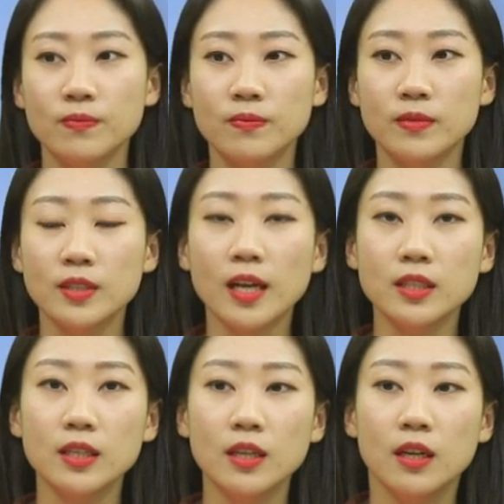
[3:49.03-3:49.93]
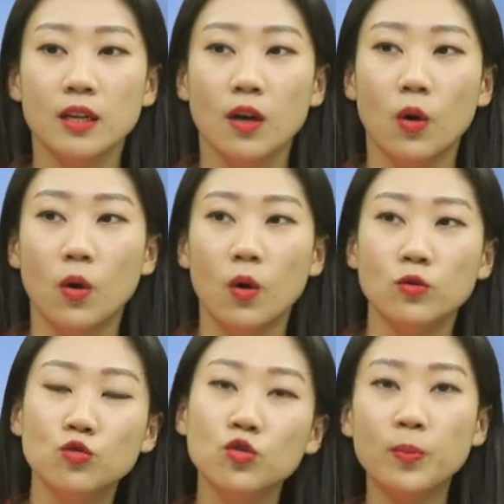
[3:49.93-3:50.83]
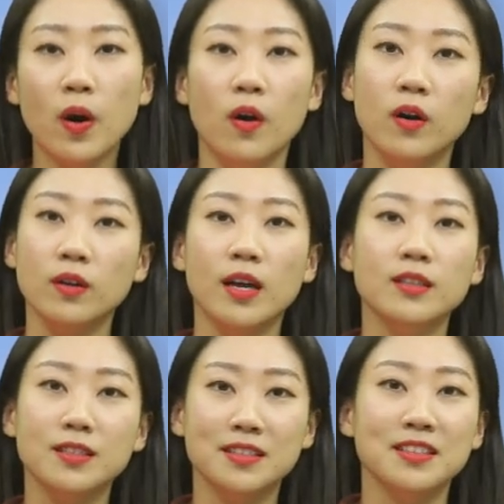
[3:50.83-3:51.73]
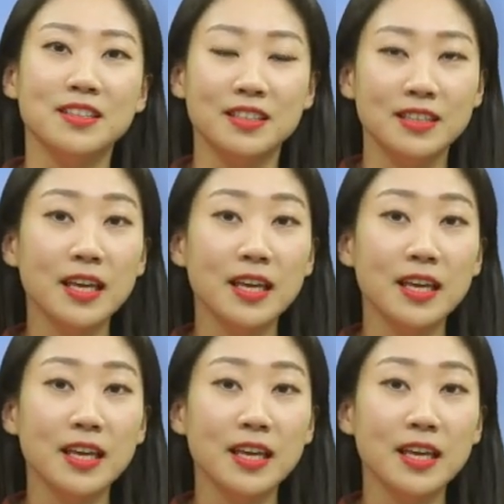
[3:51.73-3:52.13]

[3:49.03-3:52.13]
음, 사실 어, 우버라는 그